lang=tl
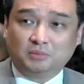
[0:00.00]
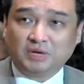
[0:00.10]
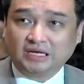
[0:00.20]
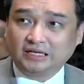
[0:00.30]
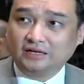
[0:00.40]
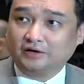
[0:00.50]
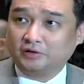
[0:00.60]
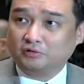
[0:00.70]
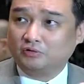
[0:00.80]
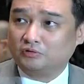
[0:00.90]
Maikli lang
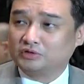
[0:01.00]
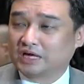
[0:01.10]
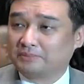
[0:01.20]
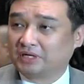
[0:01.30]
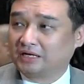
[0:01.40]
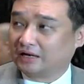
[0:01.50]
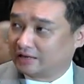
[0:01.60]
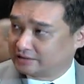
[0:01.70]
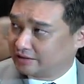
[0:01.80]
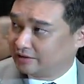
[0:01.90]
yung usapan nila
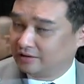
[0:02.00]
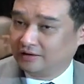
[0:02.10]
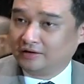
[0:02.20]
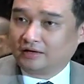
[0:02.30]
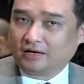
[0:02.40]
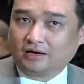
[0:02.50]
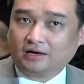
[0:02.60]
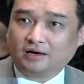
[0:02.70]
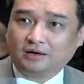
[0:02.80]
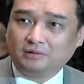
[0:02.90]
kasi uh,
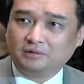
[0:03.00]
ah,